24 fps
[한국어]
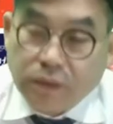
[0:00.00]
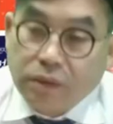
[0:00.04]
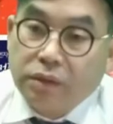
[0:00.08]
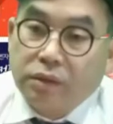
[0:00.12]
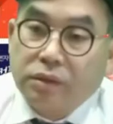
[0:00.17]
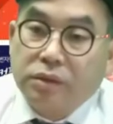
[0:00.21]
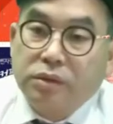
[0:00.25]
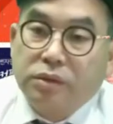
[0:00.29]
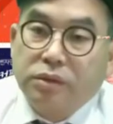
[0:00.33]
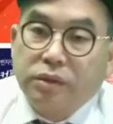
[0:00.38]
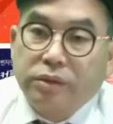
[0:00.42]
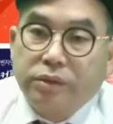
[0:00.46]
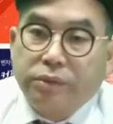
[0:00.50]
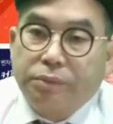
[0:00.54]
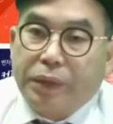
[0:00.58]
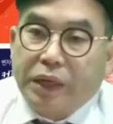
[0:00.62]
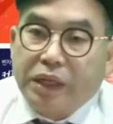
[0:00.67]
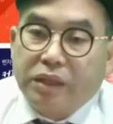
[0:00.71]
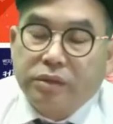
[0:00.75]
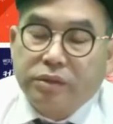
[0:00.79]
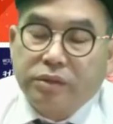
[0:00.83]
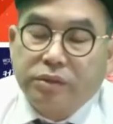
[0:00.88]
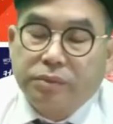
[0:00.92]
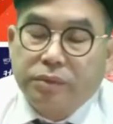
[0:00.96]
여기서도
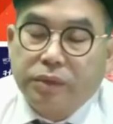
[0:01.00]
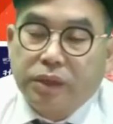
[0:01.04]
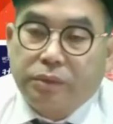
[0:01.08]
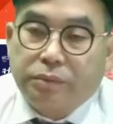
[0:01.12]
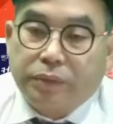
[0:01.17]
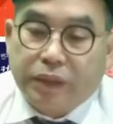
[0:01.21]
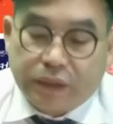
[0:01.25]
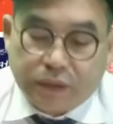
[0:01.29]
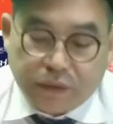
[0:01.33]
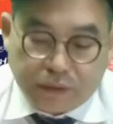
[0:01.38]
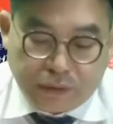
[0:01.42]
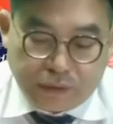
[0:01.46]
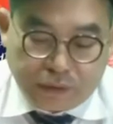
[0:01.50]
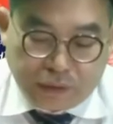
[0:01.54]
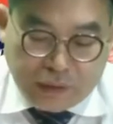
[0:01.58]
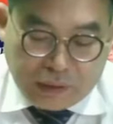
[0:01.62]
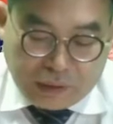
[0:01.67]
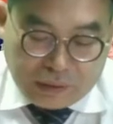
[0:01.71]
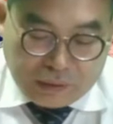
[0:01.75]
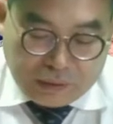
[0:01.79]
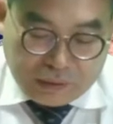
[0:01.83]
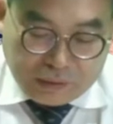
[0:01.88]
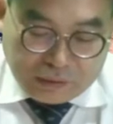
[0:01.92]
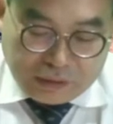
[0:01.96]
밝혔습니다만은
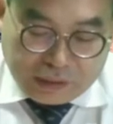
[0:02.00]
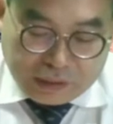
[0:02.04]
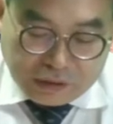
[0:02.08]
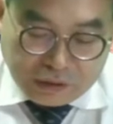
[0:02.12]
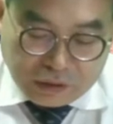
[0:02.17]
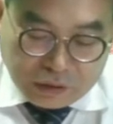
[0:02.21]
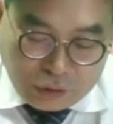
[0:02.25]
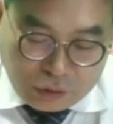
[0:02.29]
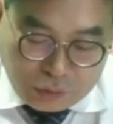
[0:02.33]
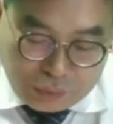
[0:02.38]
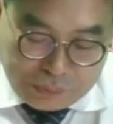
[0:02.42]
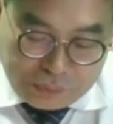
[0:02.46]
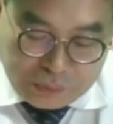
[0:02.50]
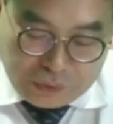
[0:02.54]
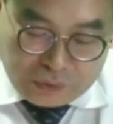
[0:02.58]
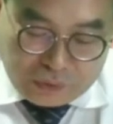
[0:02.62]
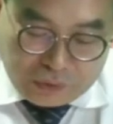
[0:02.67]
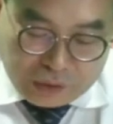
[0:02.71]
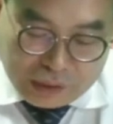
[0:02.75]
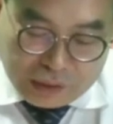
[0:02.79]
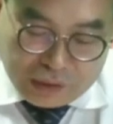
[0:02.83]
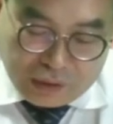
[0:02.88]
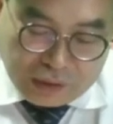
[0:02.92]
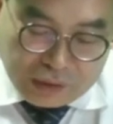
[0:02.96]
사전투표
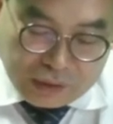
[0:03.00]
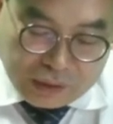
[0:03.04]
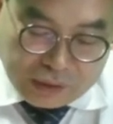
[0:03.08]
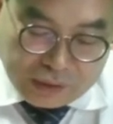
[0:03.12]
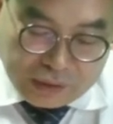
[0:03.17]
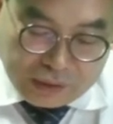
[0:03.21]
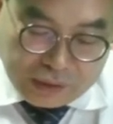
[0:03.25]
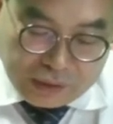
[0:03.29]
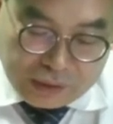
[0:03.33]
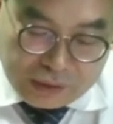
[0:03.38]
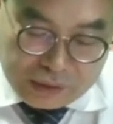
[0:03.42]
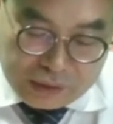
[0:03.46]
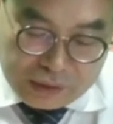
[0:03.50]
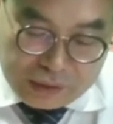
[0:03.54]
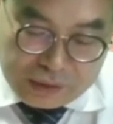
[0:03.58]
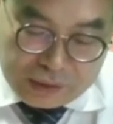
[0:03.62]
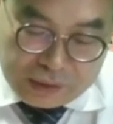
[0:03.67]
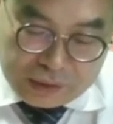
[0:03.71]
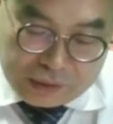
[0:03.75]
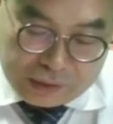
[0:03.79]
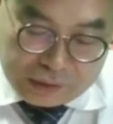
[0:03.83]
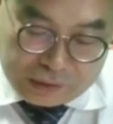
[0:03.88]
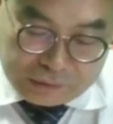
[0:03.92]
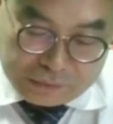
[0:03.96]
관리관의
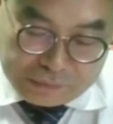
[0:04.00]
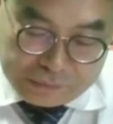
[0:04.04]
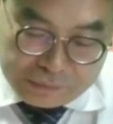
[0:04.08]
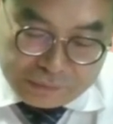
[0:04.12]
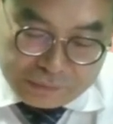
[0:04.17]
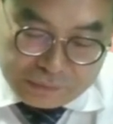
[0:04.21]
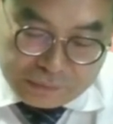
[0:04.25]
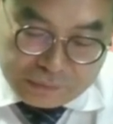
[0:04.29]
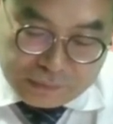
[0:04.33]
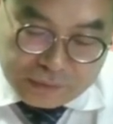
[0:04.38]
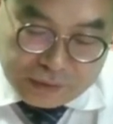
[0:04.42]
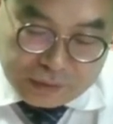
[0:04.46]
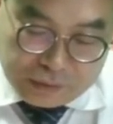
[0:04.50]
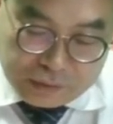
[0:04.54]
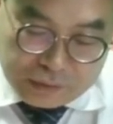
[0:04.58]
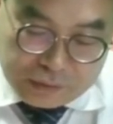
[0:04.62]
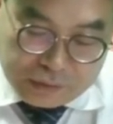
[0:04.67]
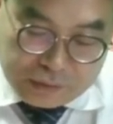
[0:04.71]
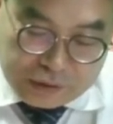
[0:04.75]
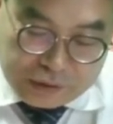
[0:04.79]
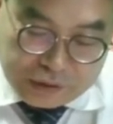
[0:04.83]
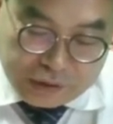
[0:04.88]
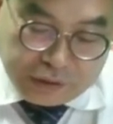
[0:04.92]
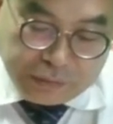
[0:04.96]
에,
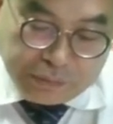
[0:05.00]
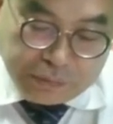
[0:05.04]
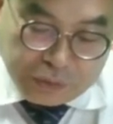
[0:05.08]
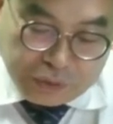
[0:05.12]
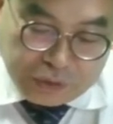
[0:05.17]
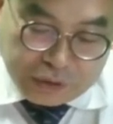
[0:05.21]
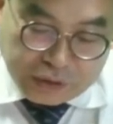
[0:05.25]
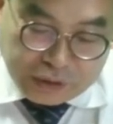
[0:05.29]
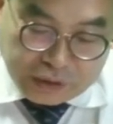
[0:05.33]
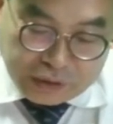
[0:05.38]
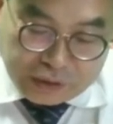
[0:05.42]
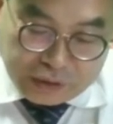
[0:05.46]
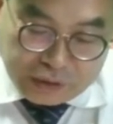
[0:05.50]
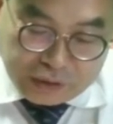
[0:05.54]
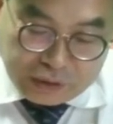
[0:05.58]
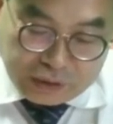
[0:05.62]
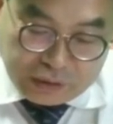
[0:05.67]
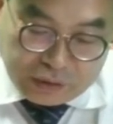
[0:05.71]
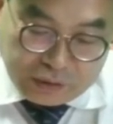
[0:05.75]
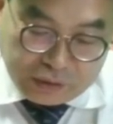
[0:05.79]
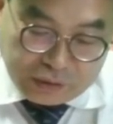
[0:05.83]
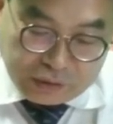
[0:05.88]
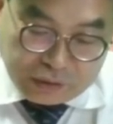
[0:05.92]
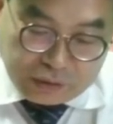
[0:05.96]
직인 문제,
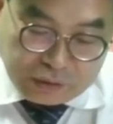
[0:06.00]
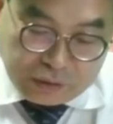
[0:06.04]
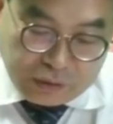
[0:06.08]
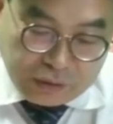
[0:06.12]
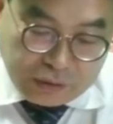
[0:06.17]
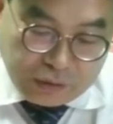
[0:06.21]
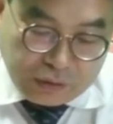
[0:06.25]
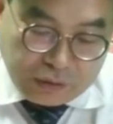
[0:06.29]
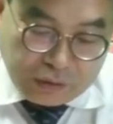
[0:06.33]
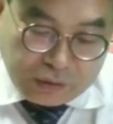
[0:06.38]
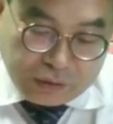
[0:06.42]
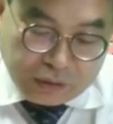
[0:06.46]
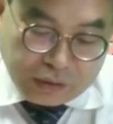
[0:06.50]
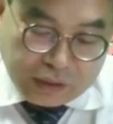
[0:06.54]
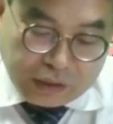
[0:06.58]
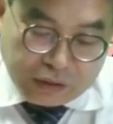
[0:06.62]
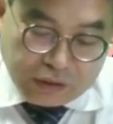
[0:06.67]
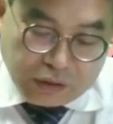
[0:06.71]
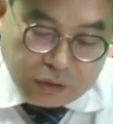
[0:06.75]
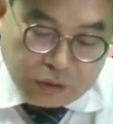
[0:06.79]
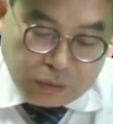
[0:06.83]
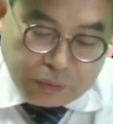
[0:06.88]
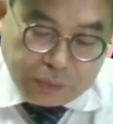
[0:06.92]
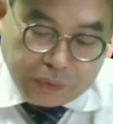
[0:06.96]
그죠?
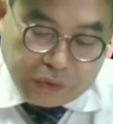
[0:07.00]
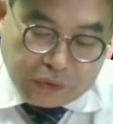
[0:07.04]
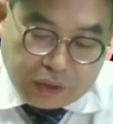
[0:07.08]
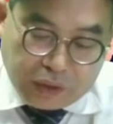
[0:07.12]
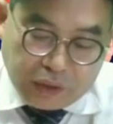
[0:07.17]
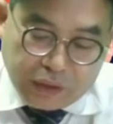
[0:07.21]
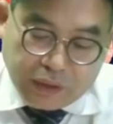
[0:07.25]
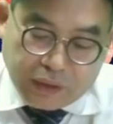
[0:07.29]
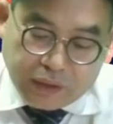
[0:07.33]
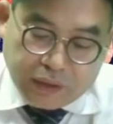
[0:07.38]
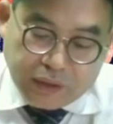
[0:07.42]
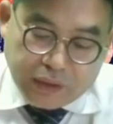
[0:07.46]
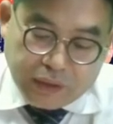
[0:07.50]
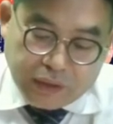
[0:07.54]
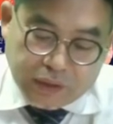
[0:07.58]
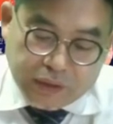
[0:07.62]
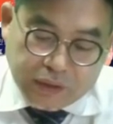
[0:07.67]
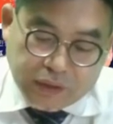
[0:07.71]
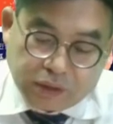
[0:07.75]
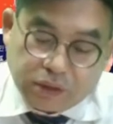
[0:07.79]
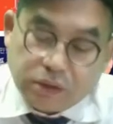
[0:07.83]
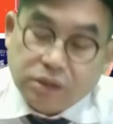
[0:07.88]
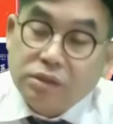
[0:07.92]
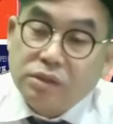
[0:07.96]
사전투표 관리관의
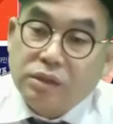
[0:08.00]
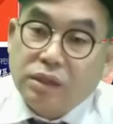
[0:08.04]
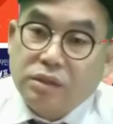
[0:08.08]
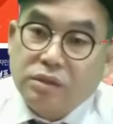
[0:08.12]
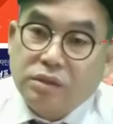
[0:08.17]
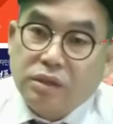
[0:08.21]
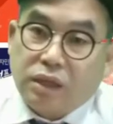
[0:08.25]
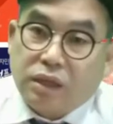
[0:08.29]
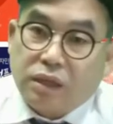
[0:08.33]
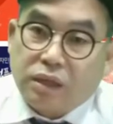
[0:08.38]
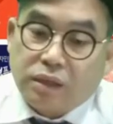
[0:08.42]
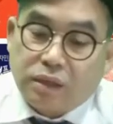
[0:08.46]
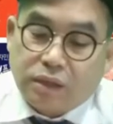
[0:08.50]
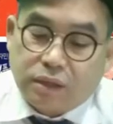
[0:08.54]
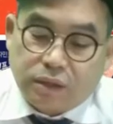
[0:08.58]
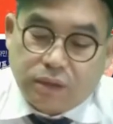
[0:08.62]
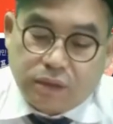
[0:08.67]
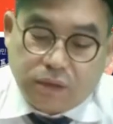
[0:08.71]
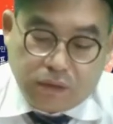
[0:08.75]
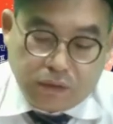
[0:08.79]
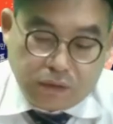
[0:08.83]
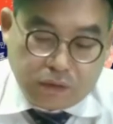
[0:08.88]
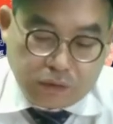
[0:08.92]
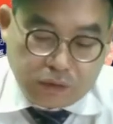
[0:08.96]
직인 생략,
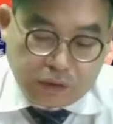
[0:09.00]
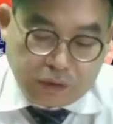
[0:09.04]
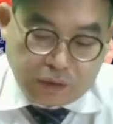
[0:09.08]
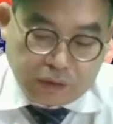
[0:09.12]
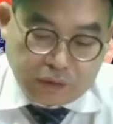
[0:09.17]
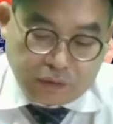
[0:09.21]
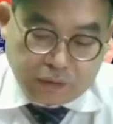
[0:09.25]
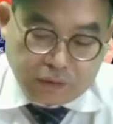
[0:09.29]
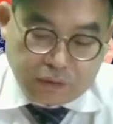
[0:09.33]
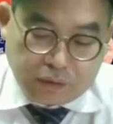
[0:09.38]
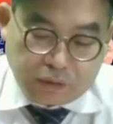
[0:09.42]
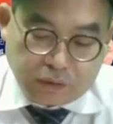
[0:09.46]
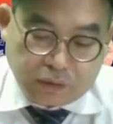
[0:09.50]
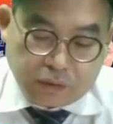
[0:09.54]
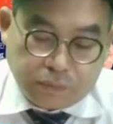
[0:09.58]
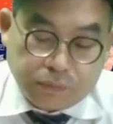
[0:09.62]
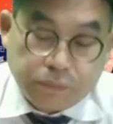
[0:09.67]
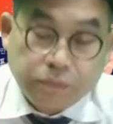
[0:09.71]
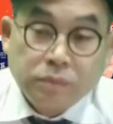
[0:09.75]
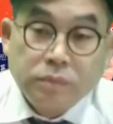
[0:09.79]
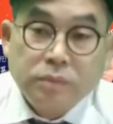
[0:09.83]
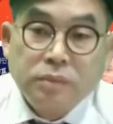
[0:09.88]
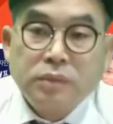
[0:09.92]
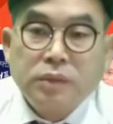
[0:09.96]
이것이 지금
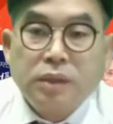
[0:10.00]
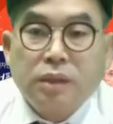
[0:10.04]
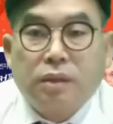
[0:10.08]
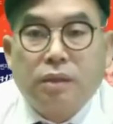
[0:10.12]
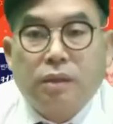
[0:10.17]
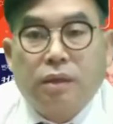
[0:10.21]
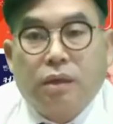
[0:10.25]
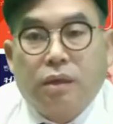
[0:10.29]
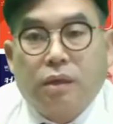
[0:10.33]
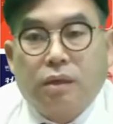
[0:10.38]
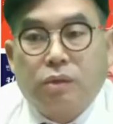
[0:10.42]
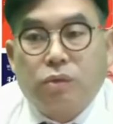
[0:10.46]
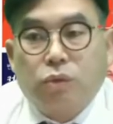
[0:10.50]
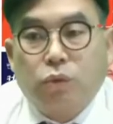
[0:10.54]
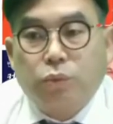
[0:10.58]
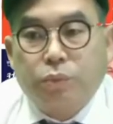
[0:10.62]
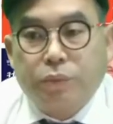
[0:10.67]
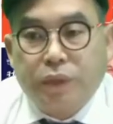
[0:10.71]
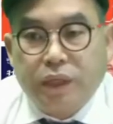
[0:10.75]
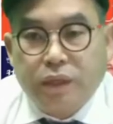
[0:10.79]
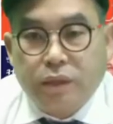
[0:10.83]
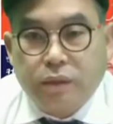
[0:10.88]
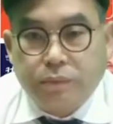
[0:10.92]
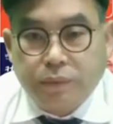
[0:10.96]
어,
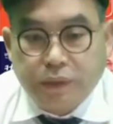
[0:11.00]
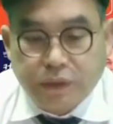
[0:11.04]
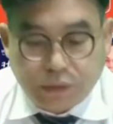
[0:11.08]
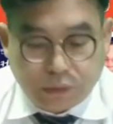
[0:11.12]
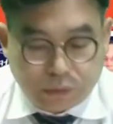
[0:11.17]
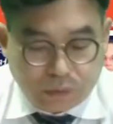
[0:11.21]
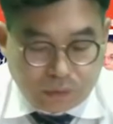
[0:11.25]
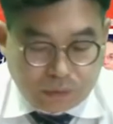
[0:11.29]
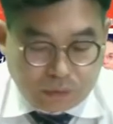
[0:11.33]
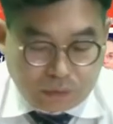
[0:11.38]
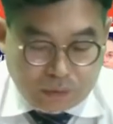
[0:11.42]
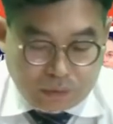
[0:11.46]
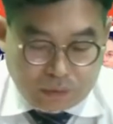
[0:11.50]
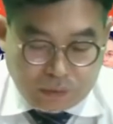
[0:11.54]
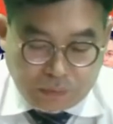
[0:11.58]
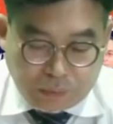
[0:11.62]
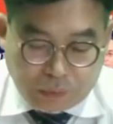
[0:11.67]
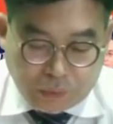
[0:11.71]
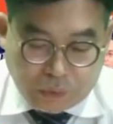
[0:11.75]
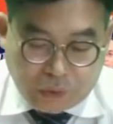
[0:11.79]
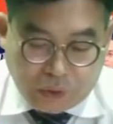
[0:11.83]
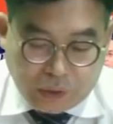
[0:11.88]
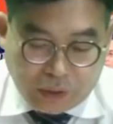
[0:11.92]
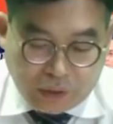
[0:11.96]
국민의힘에서도
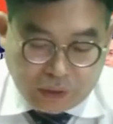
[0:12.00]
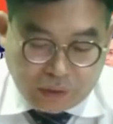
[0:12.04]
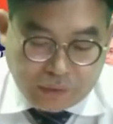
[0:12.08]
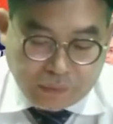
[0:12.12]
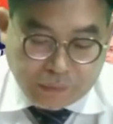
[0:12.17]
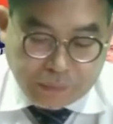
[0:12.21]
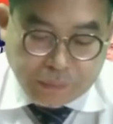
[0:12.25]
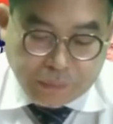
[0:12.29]
보기에